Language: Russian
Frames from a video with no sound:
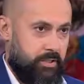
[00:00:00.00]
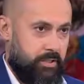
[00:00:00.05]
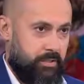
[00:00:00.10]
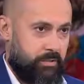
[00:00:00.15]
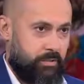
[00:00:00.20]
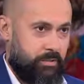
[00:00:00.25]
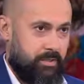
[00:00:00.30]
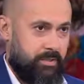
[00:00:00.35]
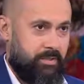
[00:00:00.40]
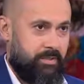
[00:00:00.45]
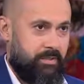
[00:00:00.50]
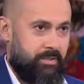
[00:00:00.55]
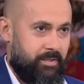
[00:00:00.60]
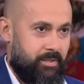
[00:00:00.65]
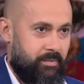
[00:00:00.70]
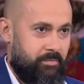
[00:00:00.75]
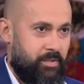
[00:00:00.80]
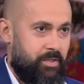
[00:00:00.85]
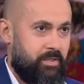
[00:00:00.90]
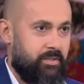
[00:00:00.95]
которая
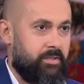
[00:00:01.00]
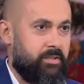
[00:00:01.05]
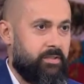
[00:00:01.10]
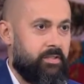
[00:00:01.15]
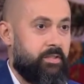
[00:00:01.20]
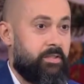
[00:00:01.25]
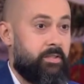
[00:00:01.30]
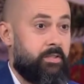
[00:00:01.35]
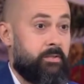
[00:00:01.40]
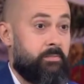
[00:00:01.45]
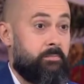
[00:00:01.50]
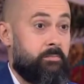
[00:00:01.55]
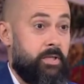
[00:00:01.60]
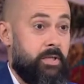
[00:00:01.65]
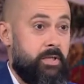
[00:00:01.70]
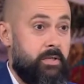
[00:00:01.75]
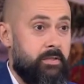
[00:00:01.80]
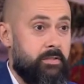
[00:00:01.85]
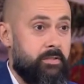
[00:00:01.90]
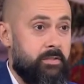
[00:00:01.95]
имела и
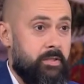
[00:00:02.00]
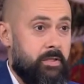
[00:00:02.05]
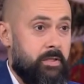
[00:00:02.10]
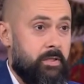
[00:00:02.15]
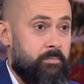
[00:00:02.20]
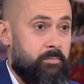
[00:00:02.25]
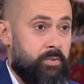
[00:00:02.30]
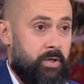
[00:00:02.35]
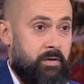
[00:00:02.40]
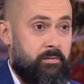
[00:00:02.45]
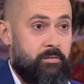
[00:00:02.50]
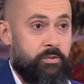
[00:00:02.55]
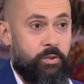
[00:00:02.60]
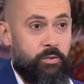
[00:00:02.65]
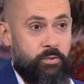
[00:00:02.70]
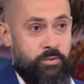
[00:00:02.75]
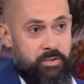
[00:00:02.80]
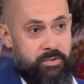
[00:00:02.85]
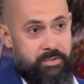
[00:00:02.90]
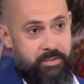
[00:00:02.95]
имеет право
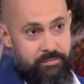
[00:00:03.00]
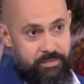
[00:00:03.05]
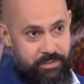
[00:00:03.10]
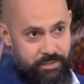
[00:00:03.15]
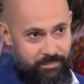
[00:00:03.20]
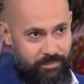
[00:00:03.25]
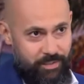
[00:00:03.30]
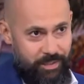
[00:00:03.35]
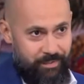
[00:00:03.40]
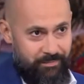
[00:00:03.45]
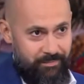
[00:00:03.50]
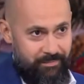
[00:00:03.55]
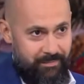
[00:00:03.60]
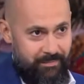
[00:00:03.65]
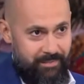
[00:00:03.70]
дружить со всем миром.